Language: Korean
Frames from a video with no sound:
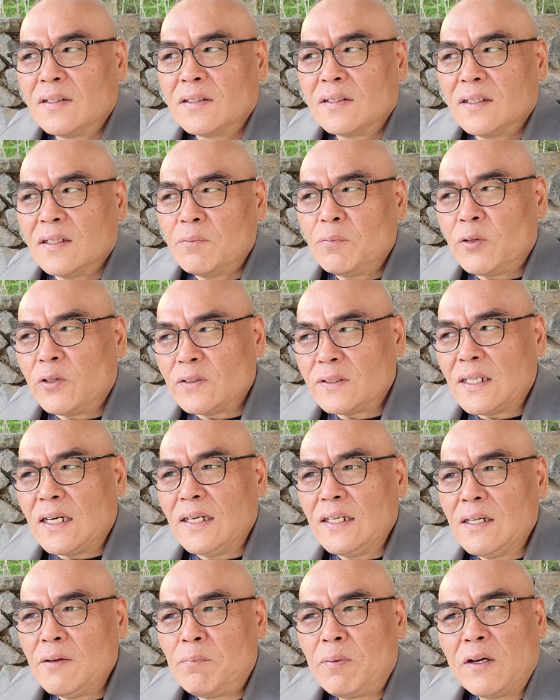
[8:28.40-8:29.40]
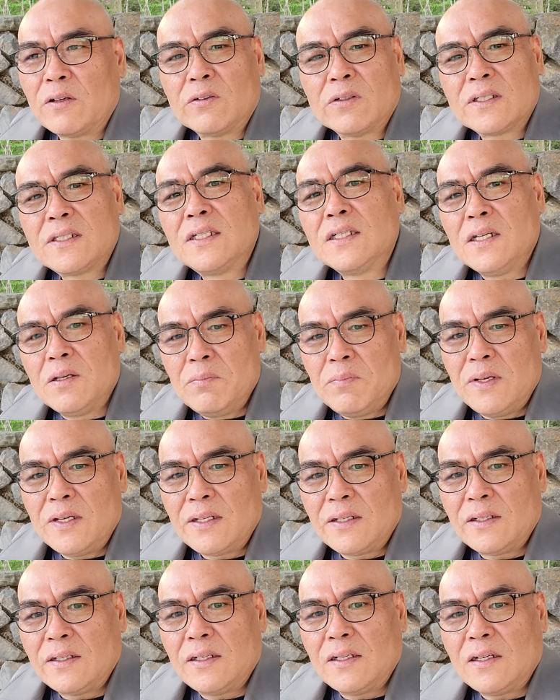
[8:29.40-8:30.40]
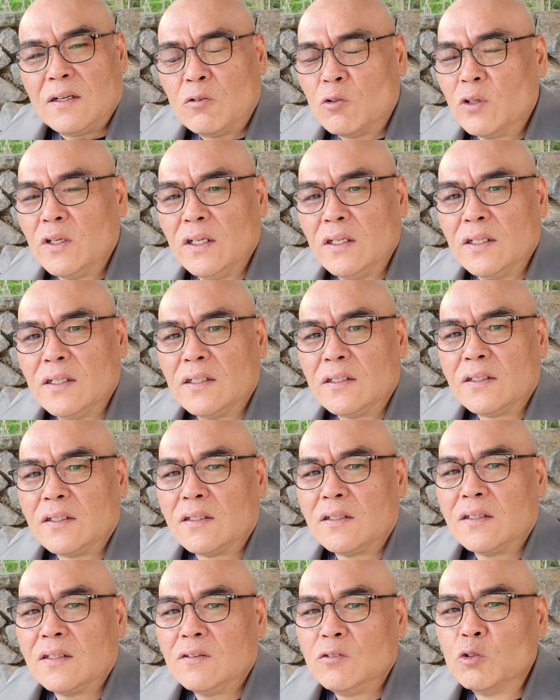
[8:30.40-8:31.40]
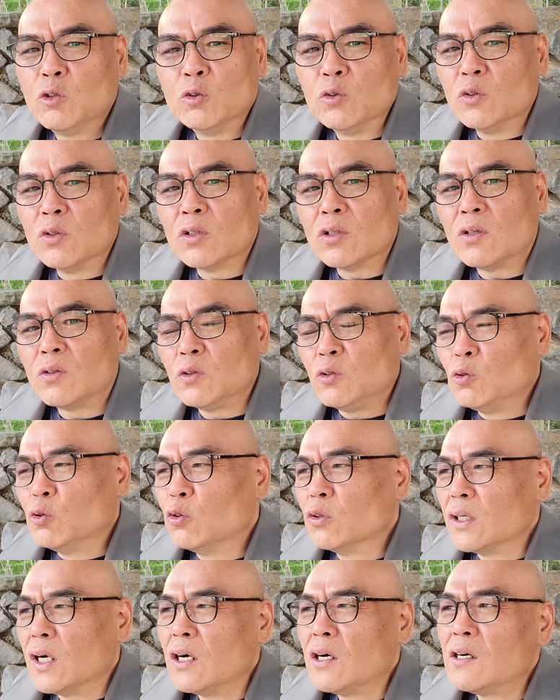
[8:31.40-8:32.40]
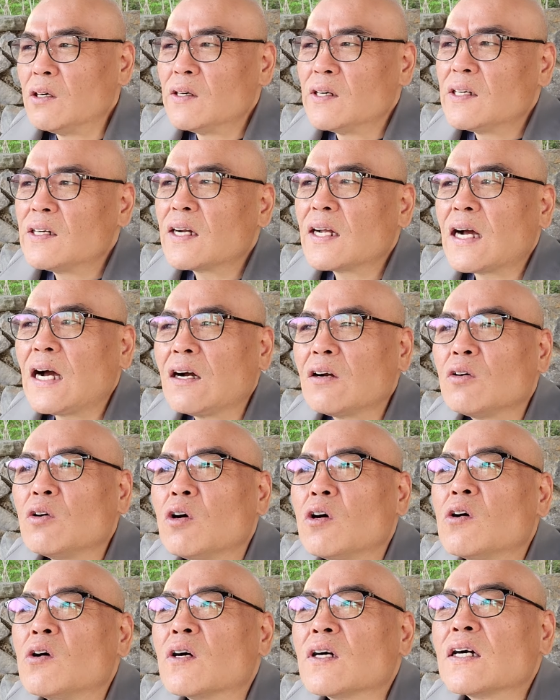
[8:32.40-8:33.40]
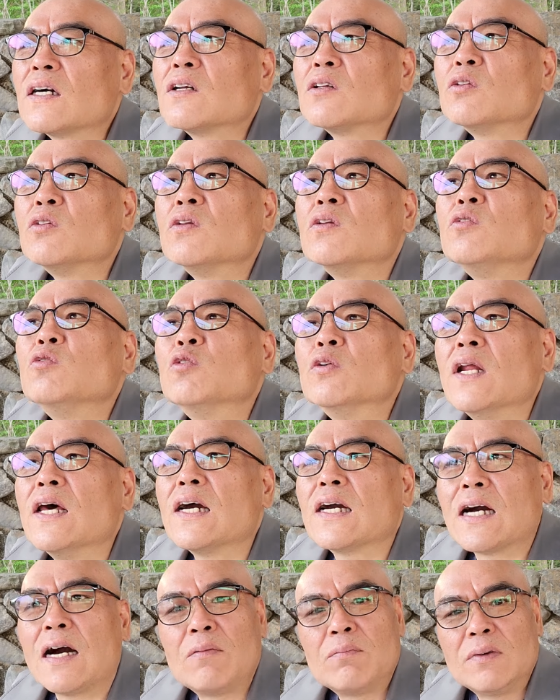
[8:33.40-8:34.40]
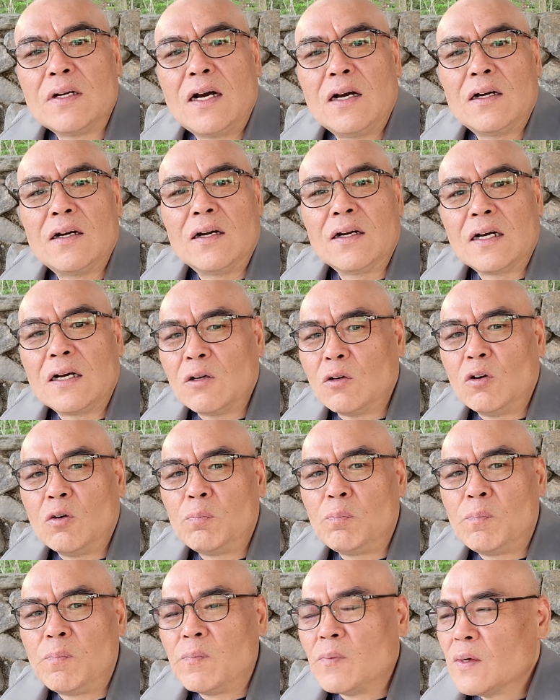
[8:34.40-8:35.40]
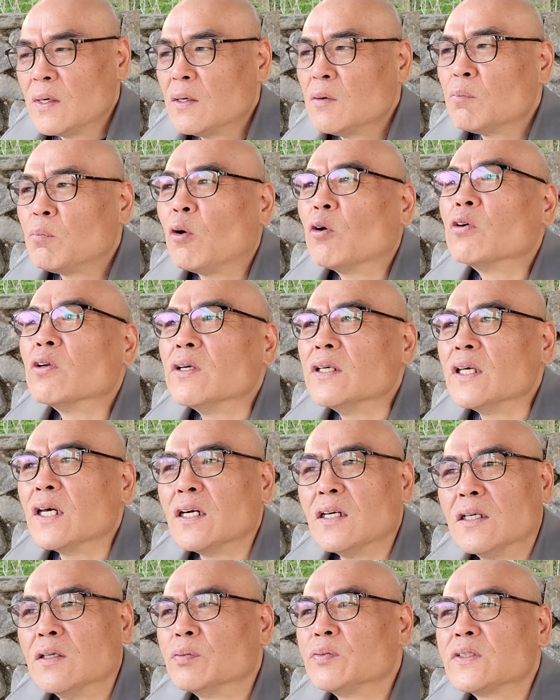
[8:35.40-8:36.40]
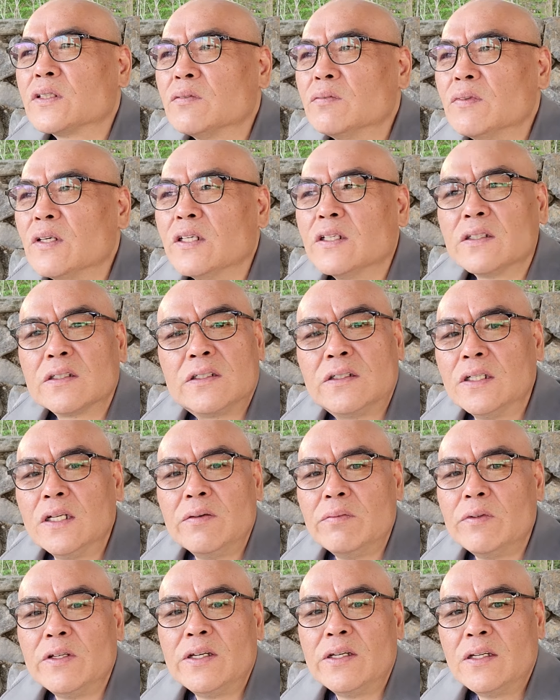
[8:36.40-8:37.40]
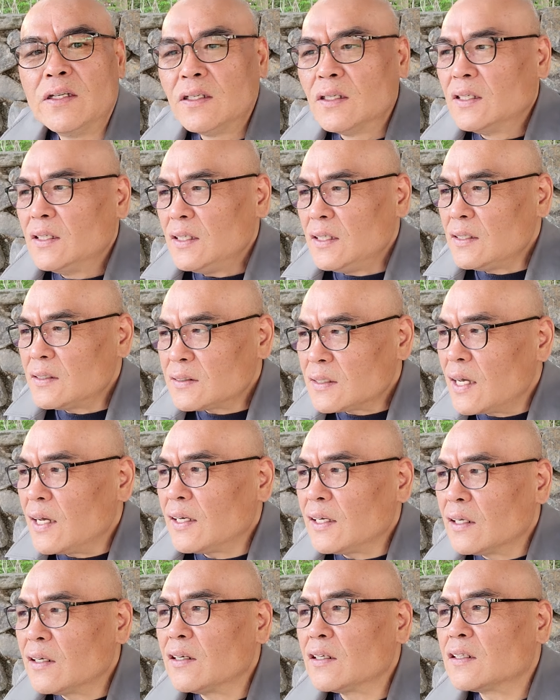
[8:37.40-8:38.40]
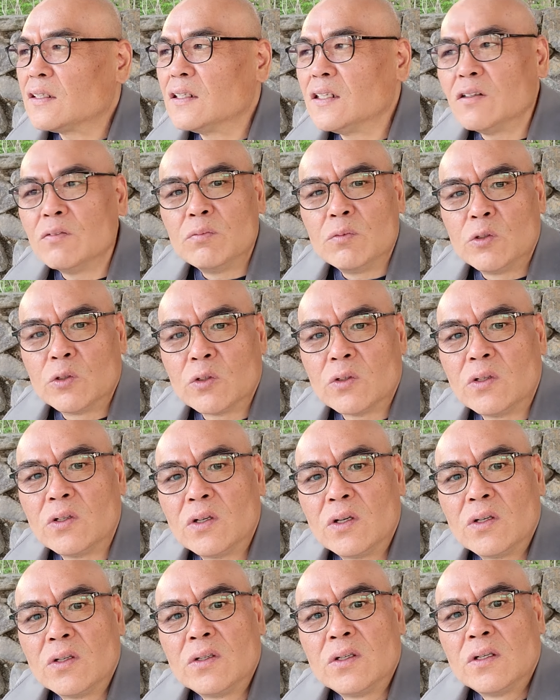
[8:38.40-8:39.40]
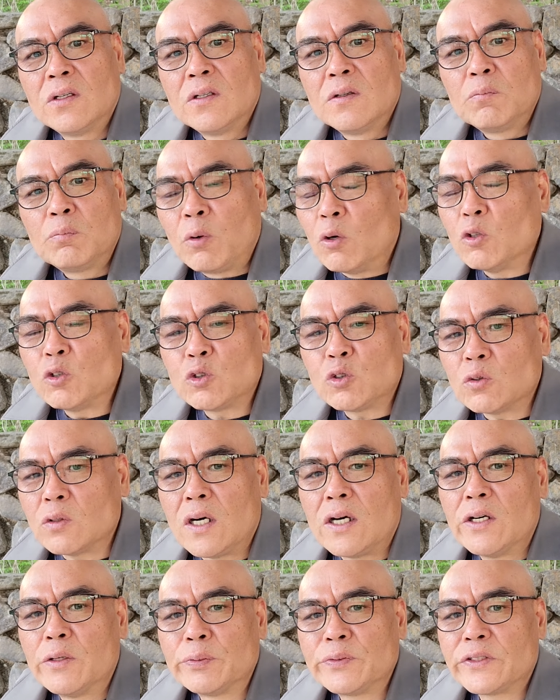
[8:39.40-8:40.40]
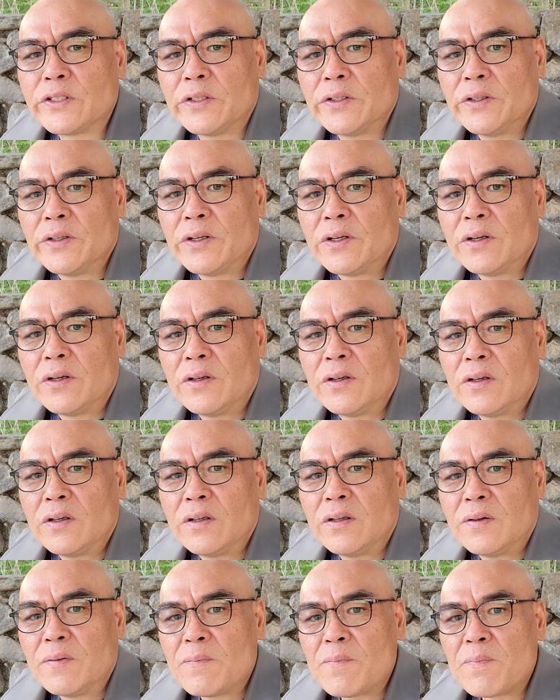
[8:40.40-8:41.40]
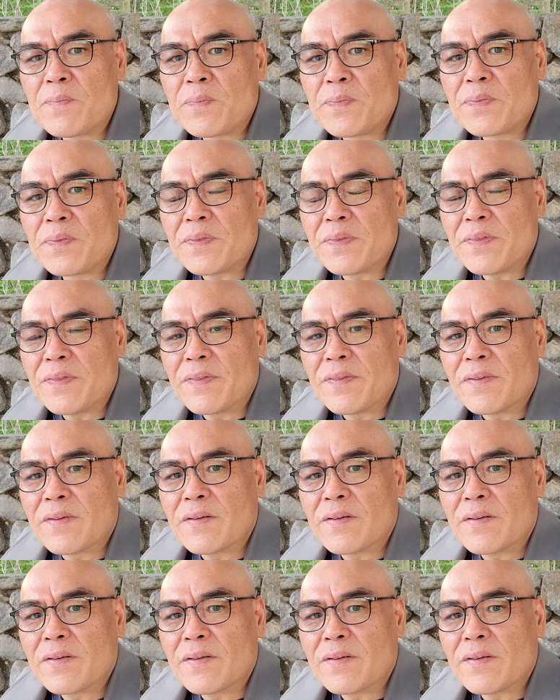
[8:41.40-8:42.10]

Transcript: 그게 표상이 바로 그림인 거예요 우리는 눈으로 눈을 갖고 눈의 감각을 갖고 보는 게 없으면 그림이 이 세계를 그림으로 볼 수가 없어요 음.